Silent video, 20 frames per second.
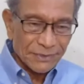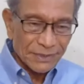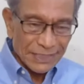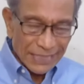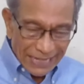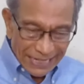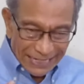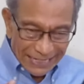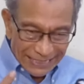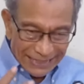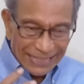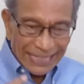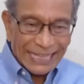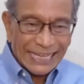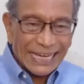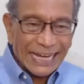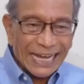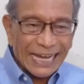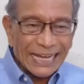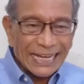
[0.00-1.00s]
Yang
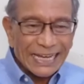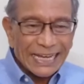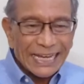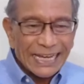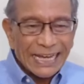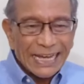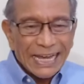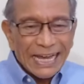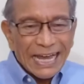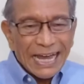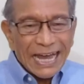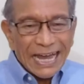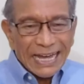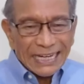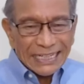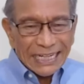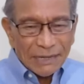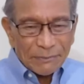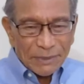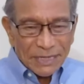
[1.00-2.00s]
ketiga,
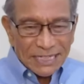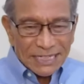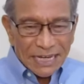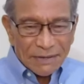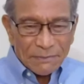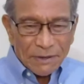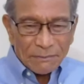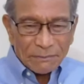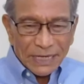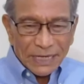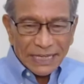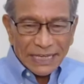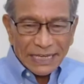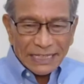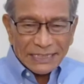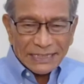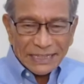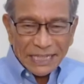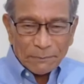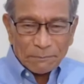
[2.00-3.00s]
Anda bisa
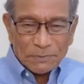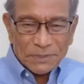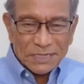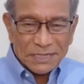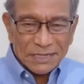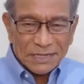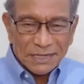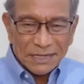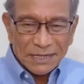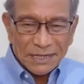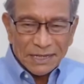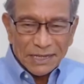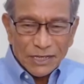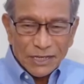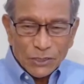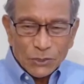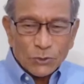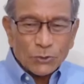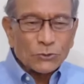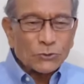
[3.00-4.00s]
memberikan tips
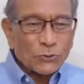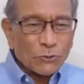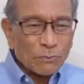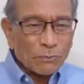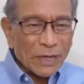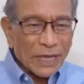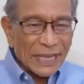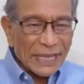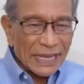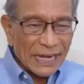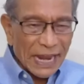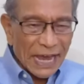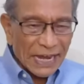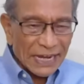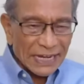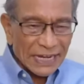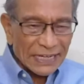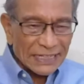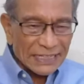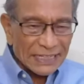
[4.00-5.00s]
untuk
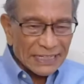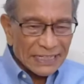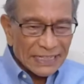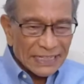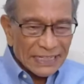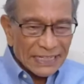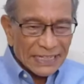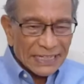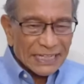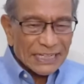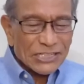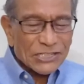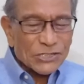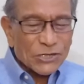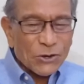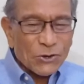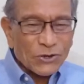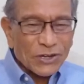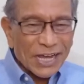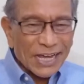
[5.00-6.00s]
menghilangkan
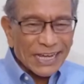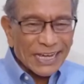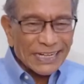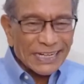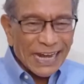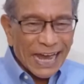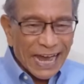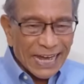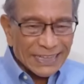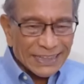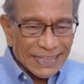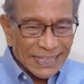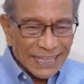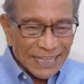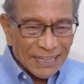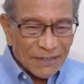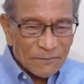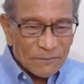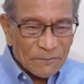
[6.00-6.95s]
kecongkakan hati.